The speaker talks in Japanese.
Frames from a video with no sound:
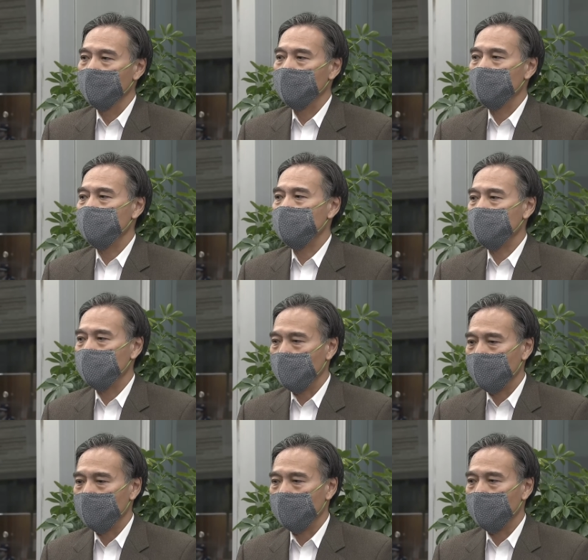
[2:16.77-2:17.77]
自粛
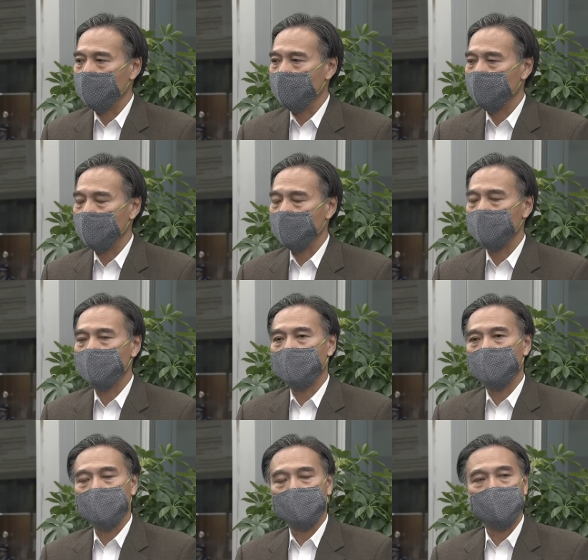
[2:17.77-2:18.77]
であったり、あるい
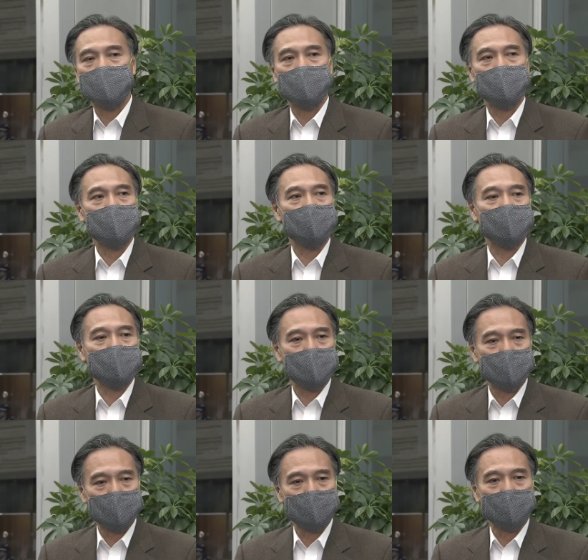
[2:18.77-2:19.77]
は休業の要
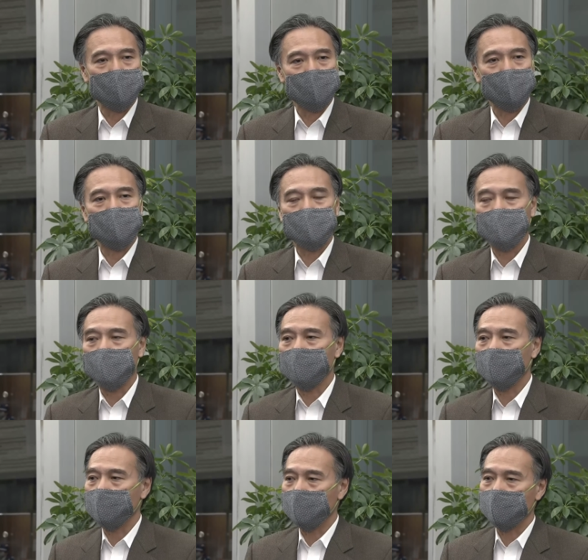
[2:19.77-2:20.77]
請等に応えて
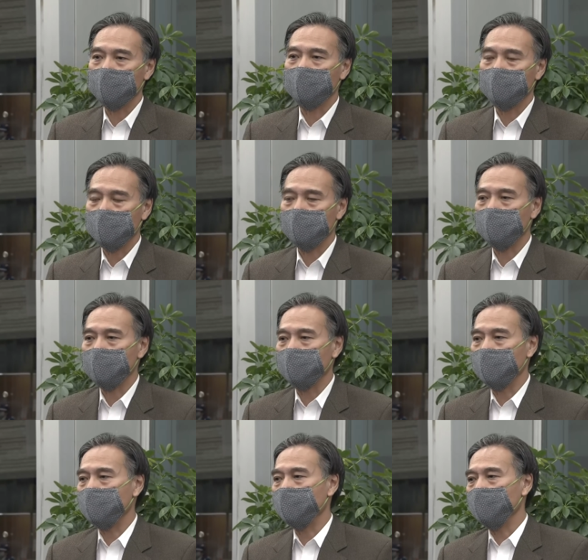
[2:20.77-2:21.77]
いただいている事業者
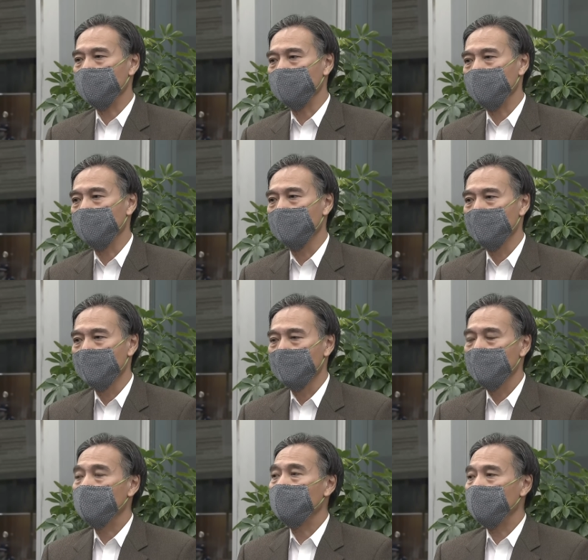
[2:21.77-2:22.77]
の皆様方には、
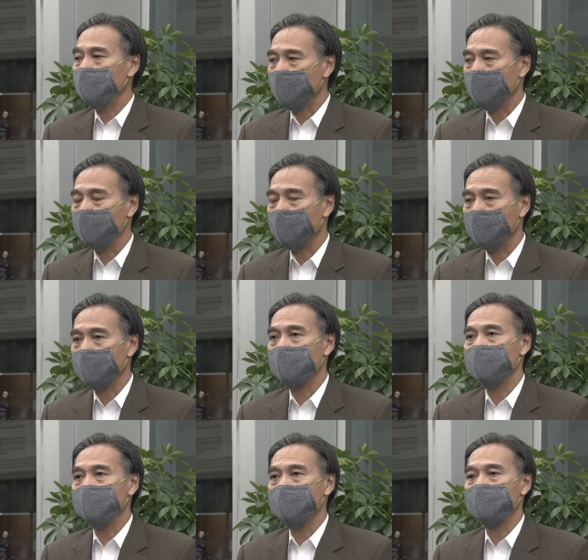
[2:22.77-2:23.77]
心から
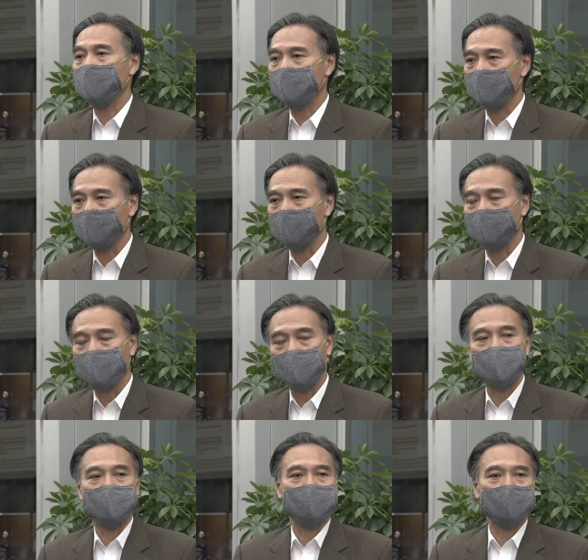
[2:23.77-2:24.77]
感謝申し上げたい
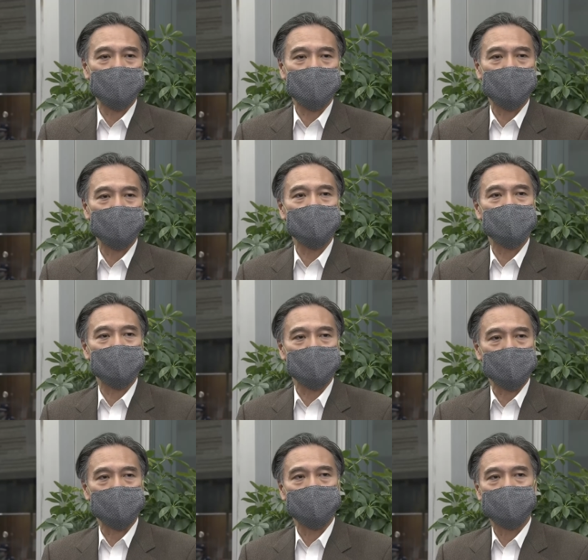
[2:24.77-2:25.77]
というふうに思ってい
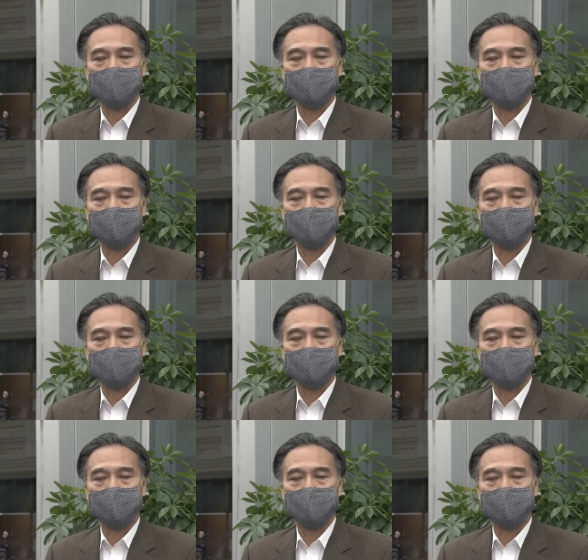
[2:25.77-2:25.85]
ます。